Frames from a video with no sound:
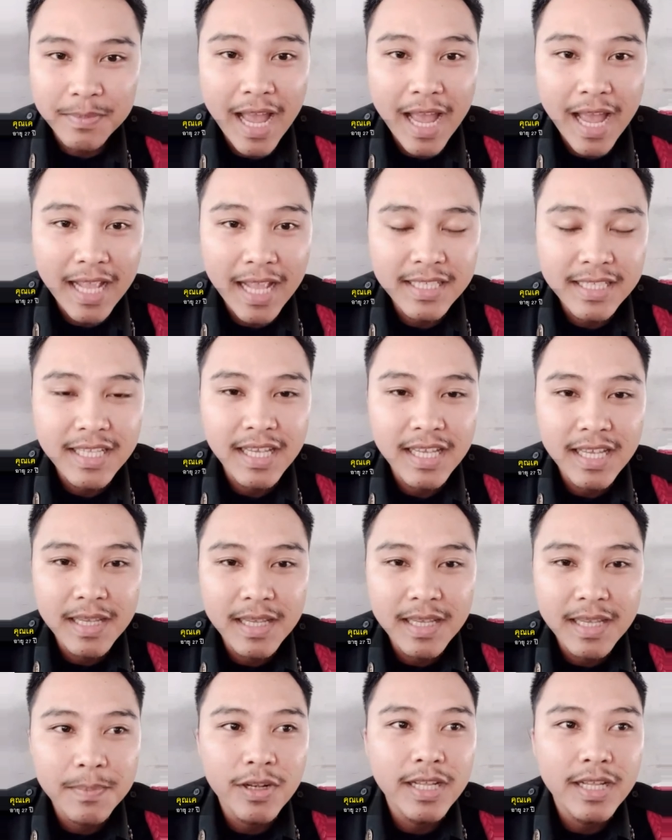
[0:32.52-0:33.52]
ทำงาน
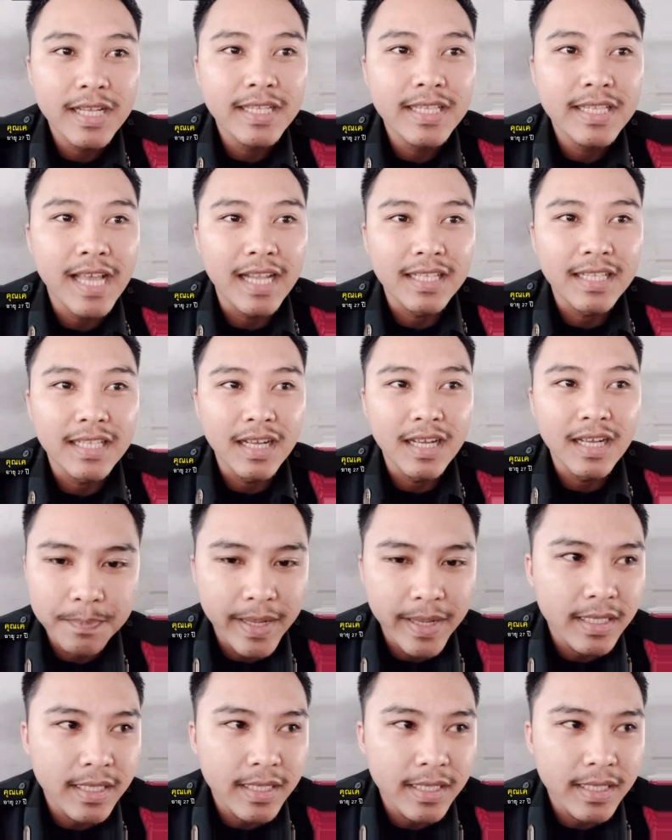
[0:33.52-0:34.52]
ที่บริษัท
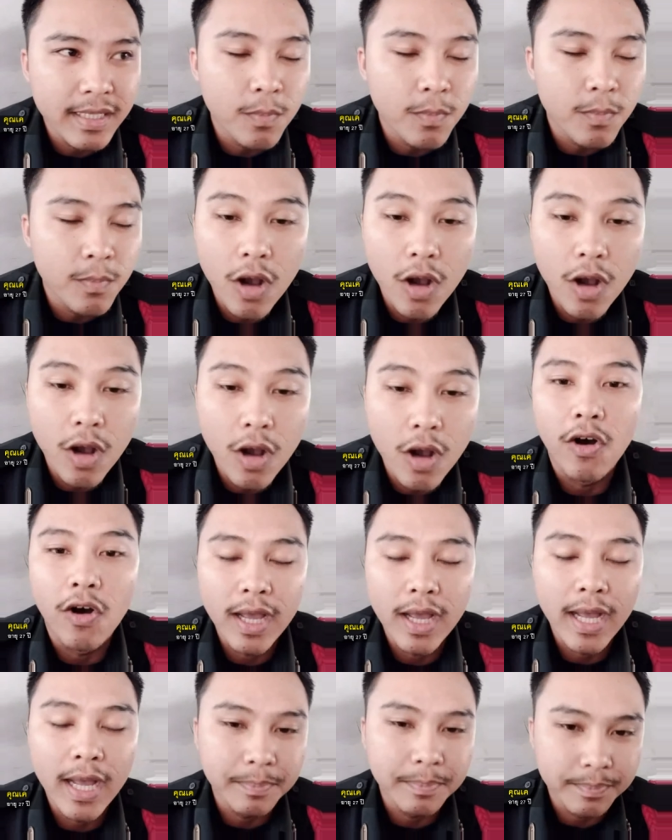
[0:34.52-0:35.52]
เป็นรถบขสค